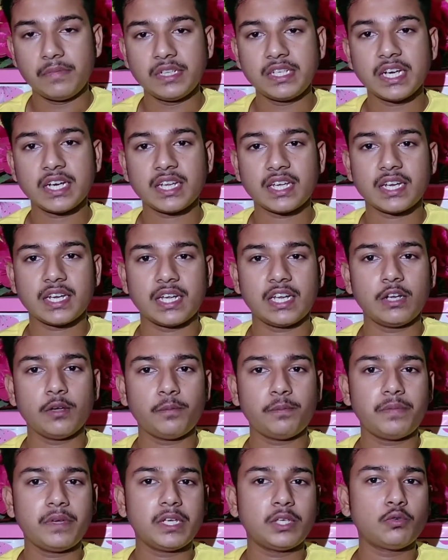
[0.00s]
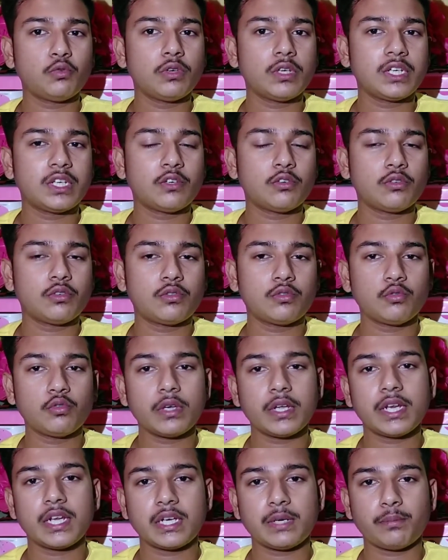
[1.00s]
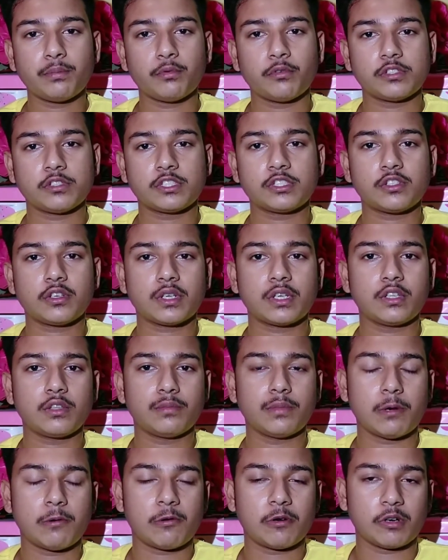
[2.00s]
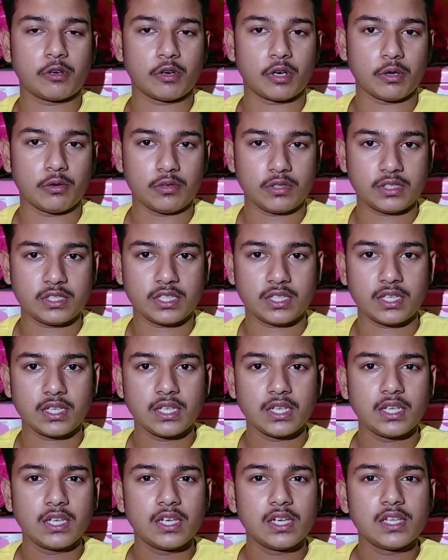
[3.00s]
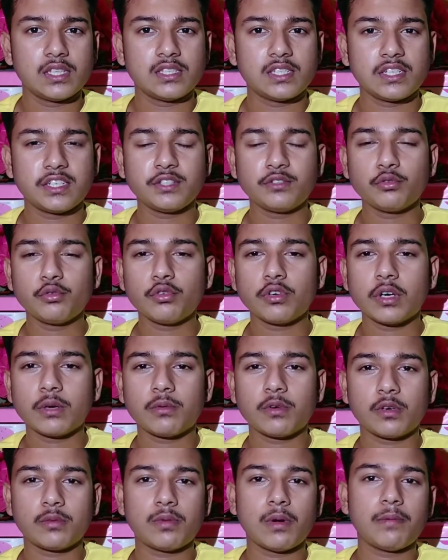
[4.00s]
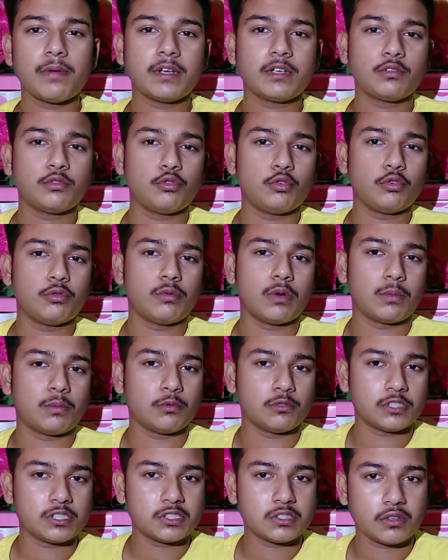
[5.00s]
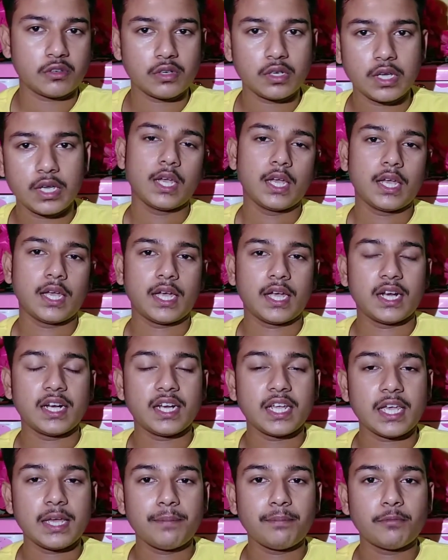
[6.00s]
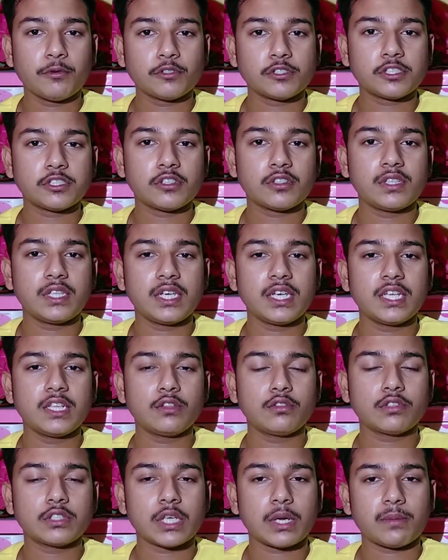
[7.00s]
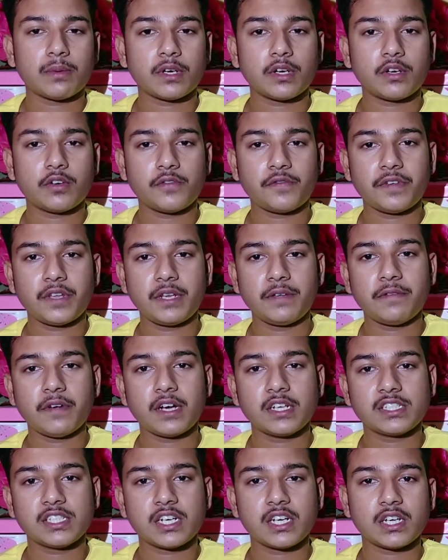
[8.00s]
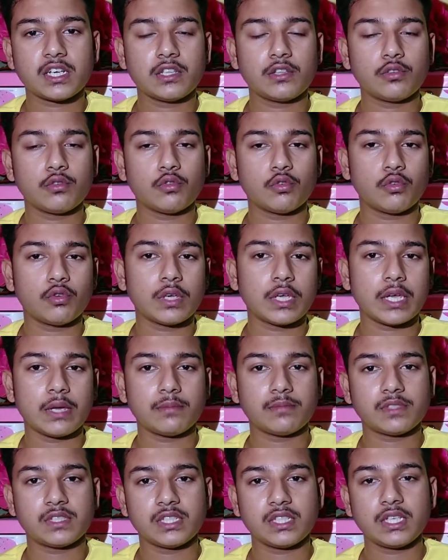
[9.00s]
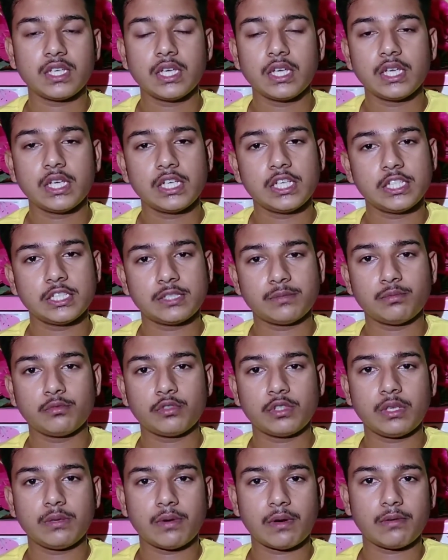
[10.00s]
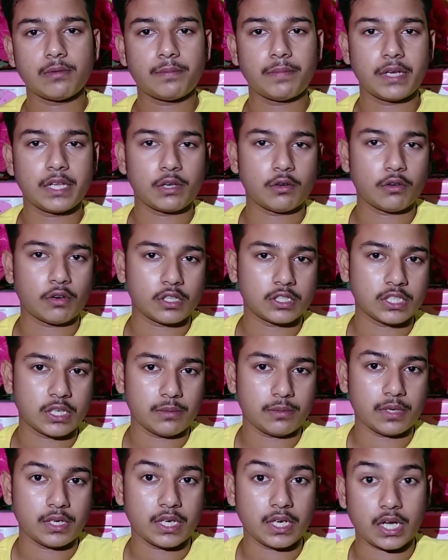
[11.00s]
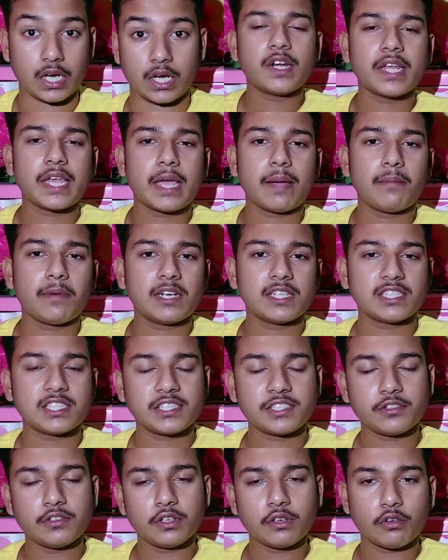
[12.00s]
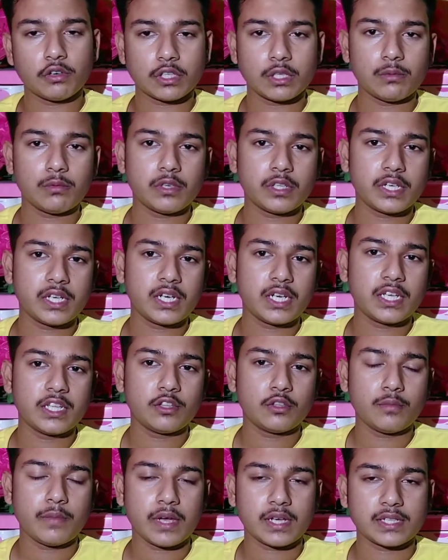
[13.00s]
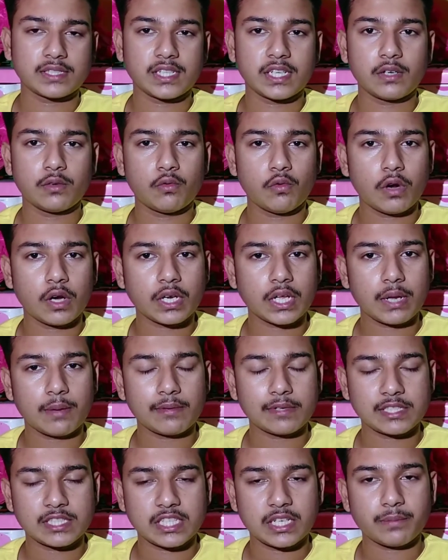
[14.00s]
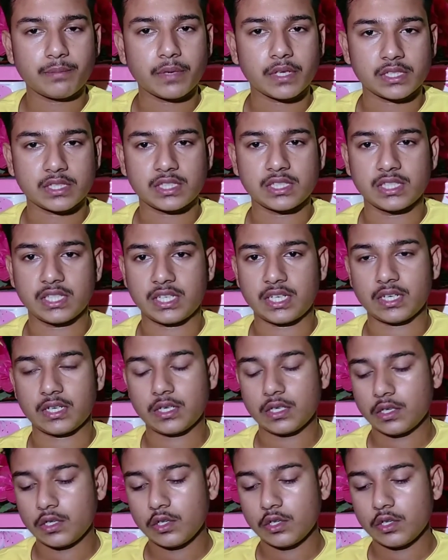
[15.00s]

মিডিয়াটেকের হেলো পি টোয়েন্টি টু এর একটি প্রসেসর কিন্তু ব্যবহার করা হয়েছে যেটি তুলনামূলকভাবে একটু দুর্বল প্রসেসর অ্যান্ড এই প্রসেসর দিয়ে কিন্তু সামান্য ফ্রি ফায়ার ছাড়া কিন্তু কোনো গেমসই স্মুথলিভাবে প্লে করা যাবে না ক্যামেরা সেকশনে কথা বলতে গেলে কিন্তু ব্যাক সাইডে কোয়াড ক্যামেরা সেটা পাচ্ছে যেটা